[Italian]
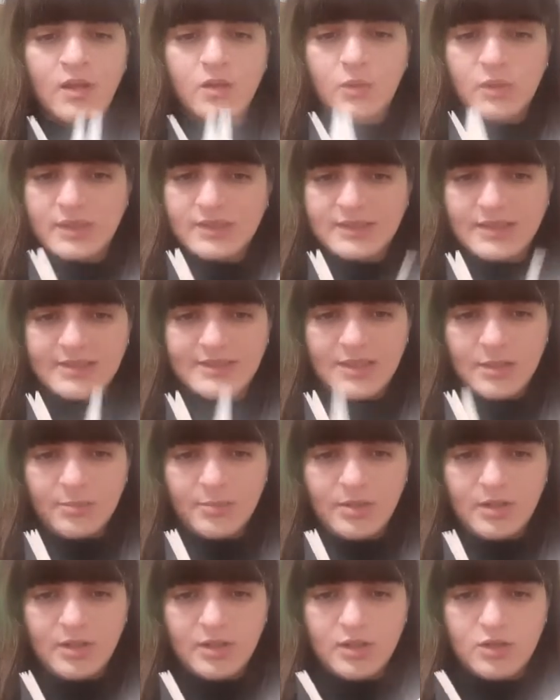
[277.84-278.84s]
questa è
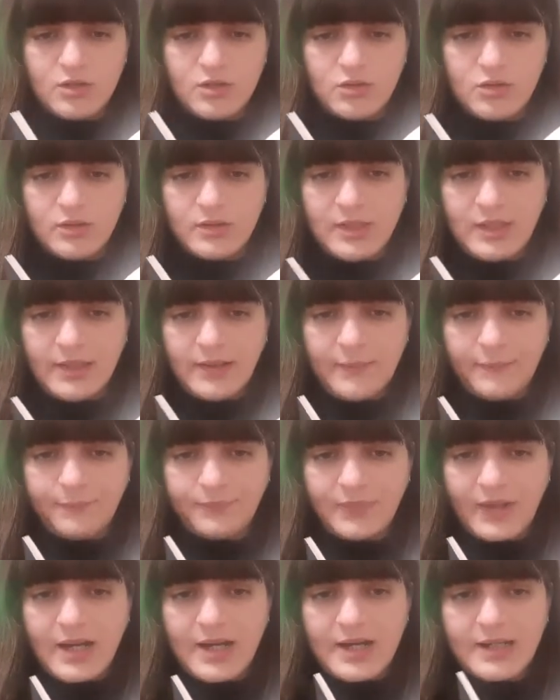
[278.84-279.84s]
sempre l'edizione
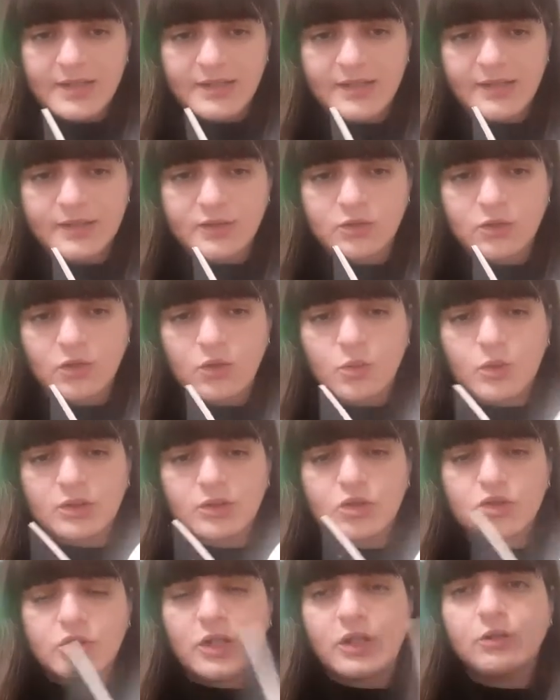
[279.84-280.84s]
mm, ARC, sono
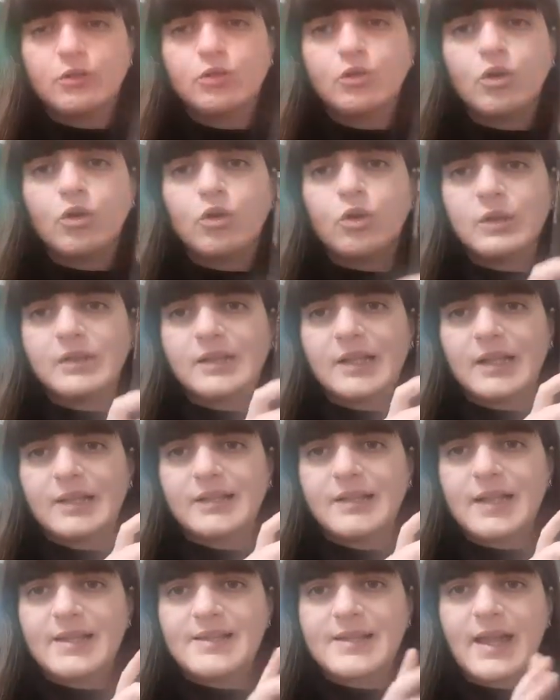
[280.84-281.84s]

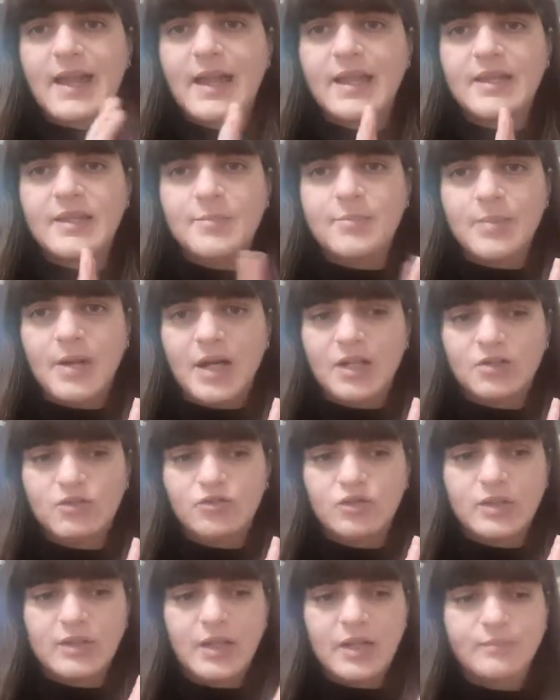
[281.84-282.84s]
486
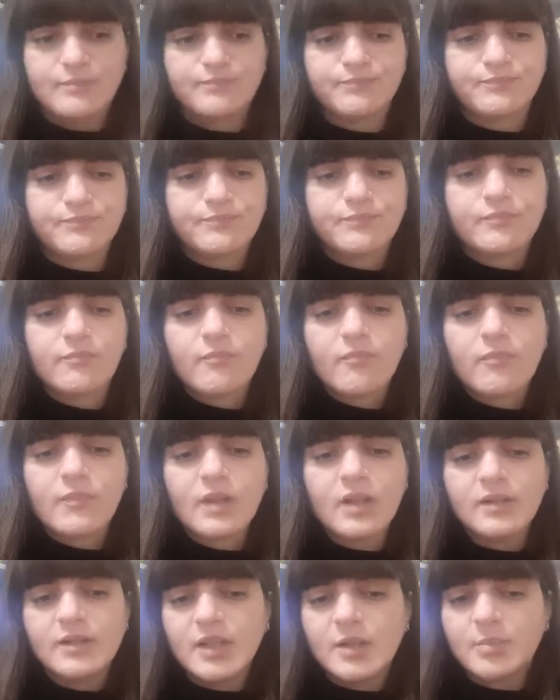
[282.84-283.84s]
pagine.
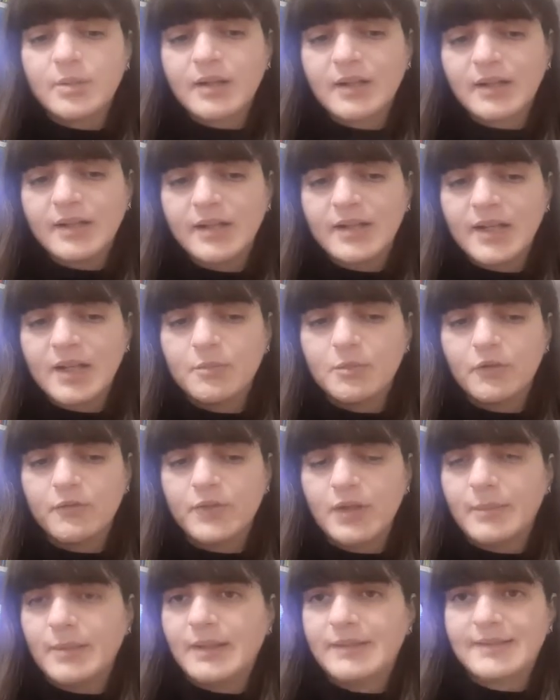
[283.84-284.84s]
Ne parleremo
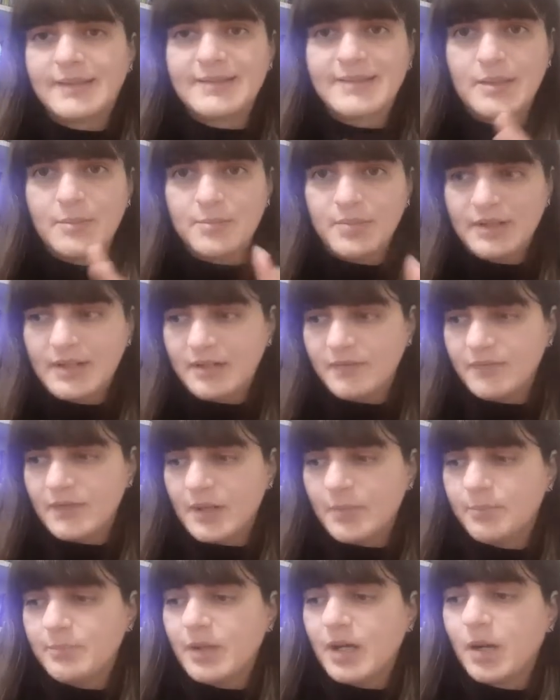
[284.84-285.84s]
ovviamente sempre nel
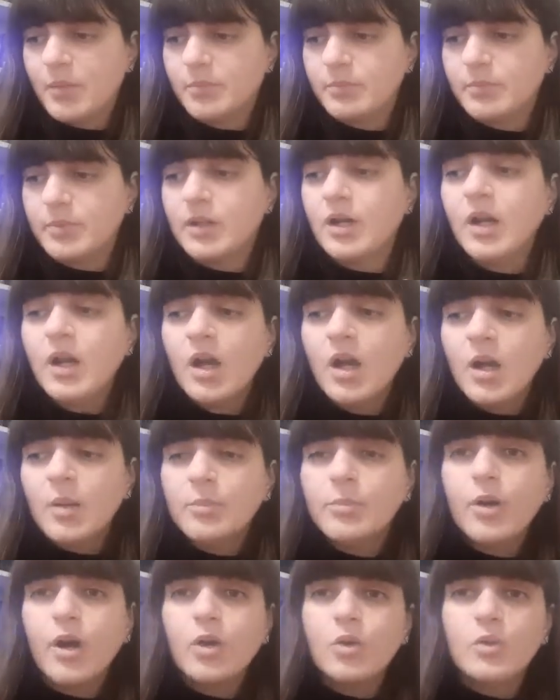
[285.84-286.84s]
wrap up.
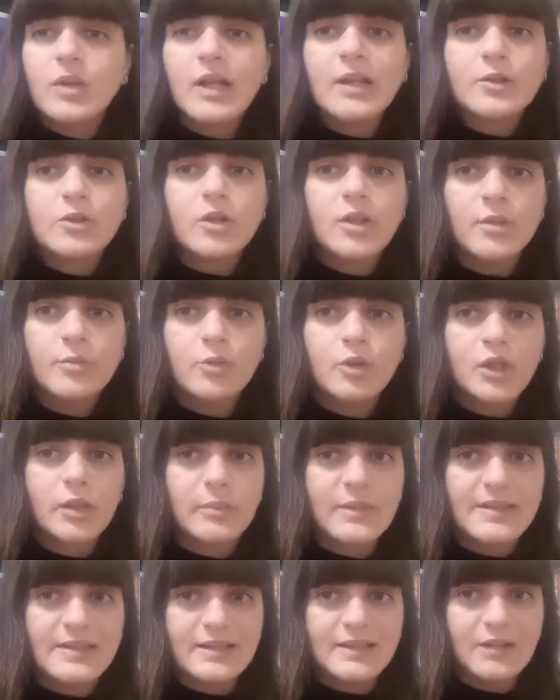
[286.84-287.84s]
Poi un altro libro che
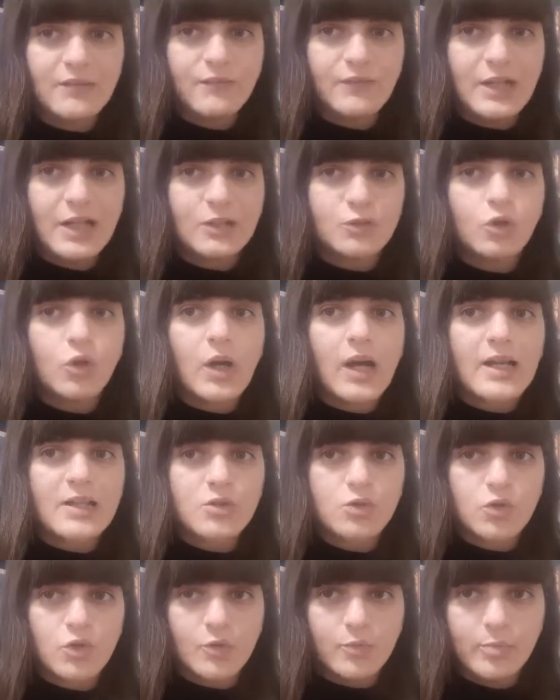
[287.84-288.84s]
mi è stato inviato a
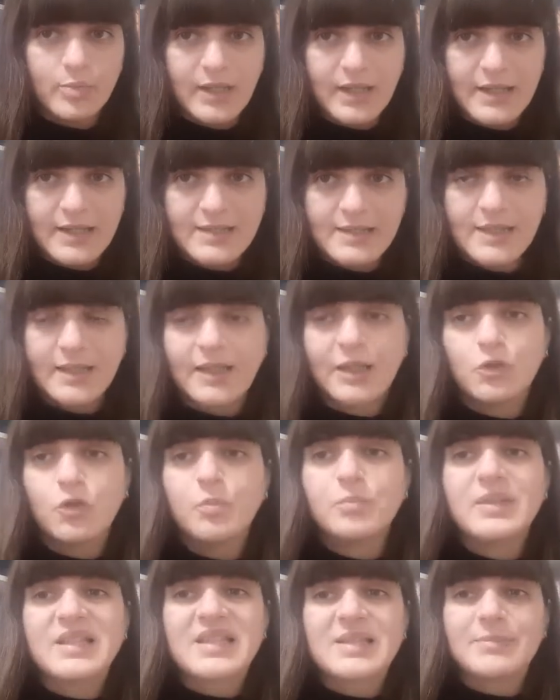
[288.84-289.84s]
sorpresa, che
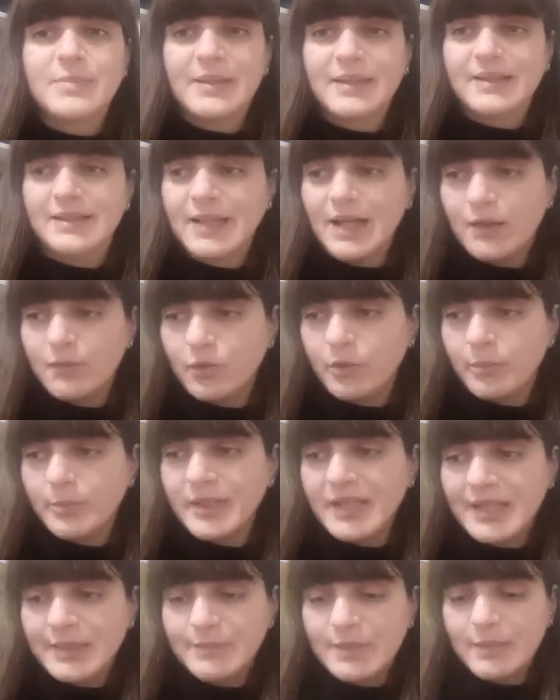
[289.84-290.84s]
non mi aspettavo
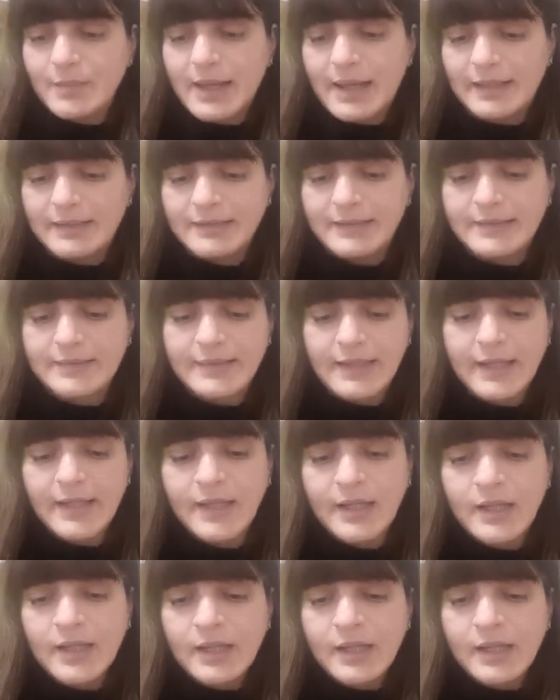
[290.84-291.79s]
minimamente,